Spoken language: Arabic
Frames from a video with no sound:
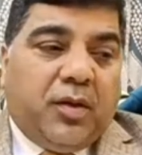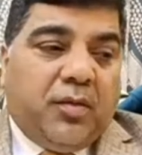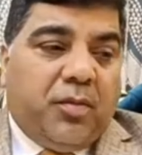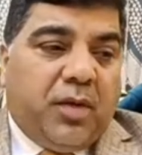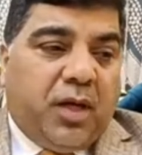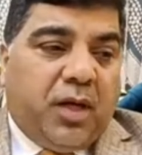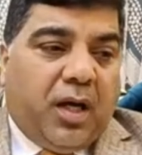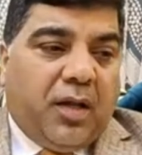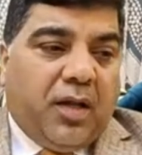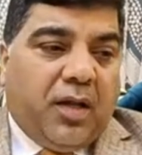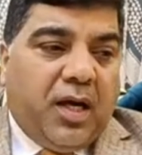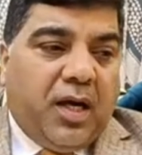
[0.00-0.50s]

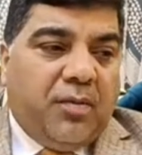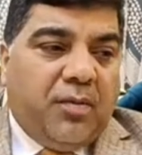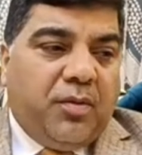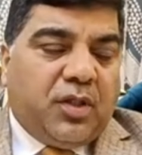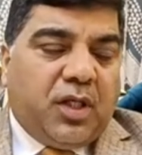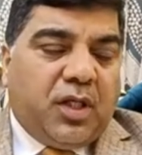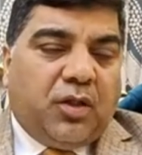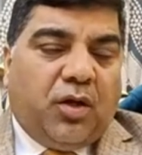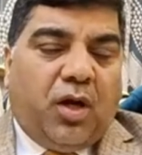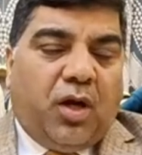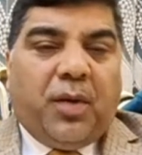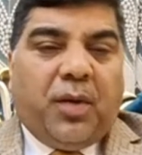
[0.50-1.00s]
قضايا
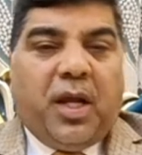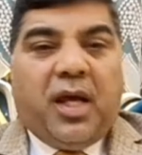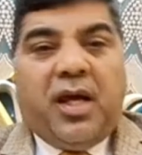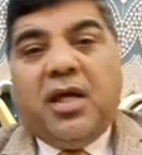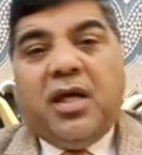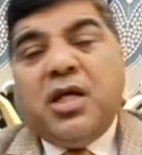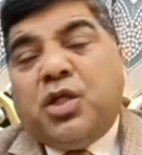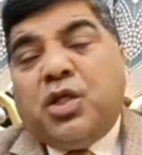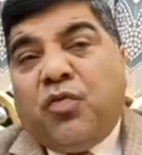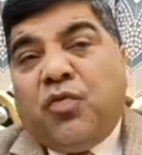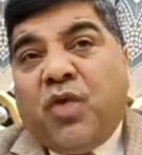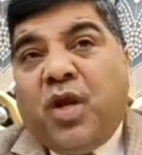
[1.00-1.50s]
وزاره العمله
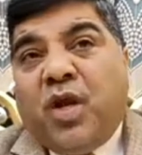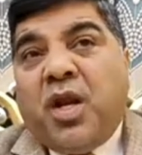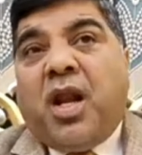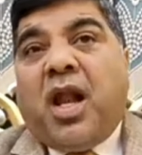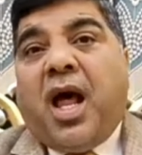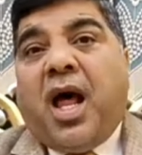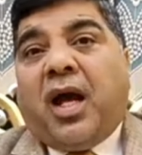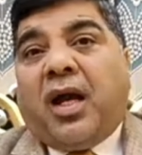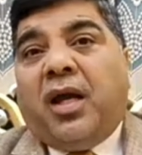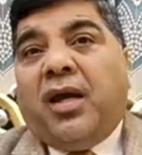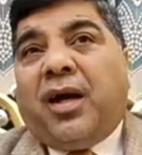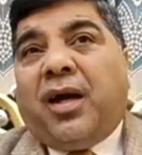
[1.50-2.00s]
يكشف لنا
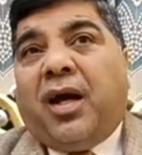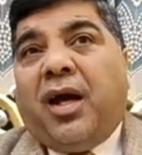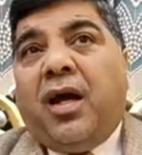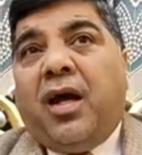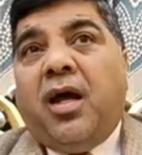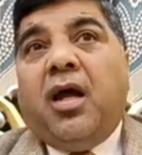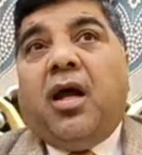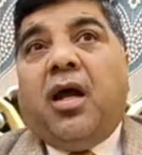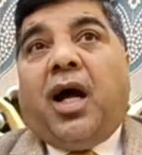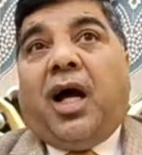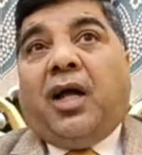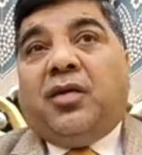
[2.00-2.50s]
الحقيقه
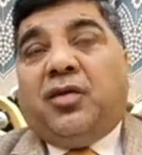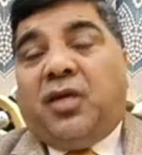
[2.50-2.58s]
حتى